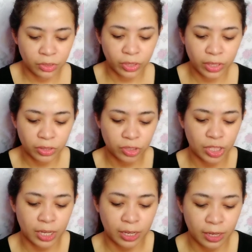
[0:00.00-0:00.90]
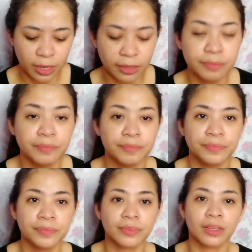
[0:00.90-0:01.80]
So, ito siya.
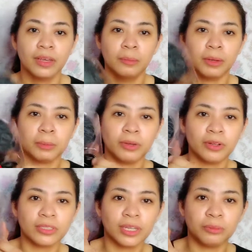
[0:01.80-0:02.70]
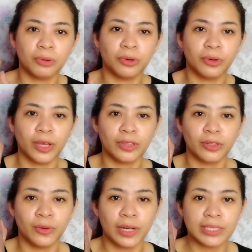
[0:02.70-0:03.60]
Pag binuksan mo,
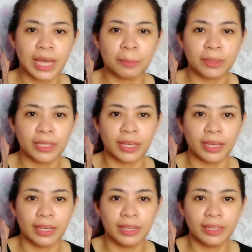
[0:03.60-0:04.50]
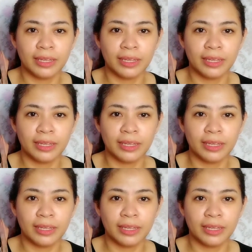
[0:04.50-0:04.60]
ito yung kasama niya.